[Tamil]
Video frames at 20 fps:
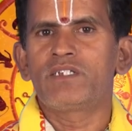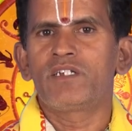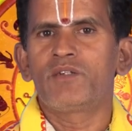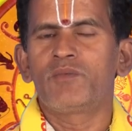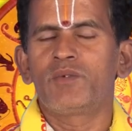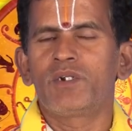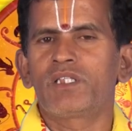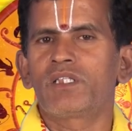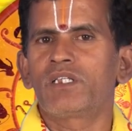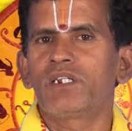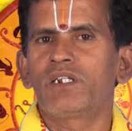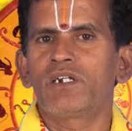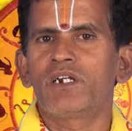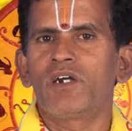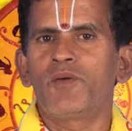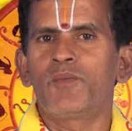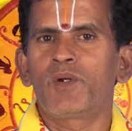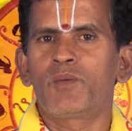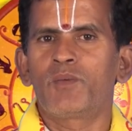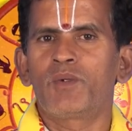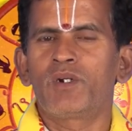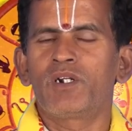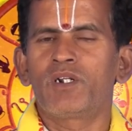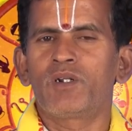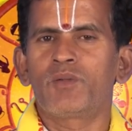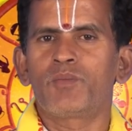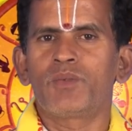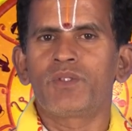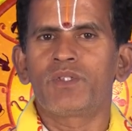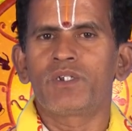செய்யும் இடத்தில் கவனமுடன்
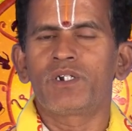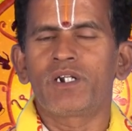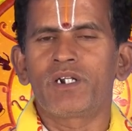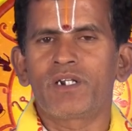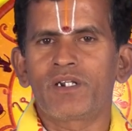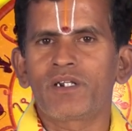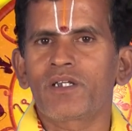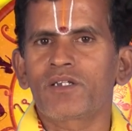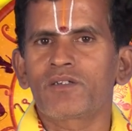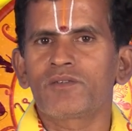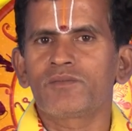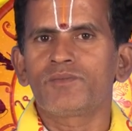இருப்பது நன்று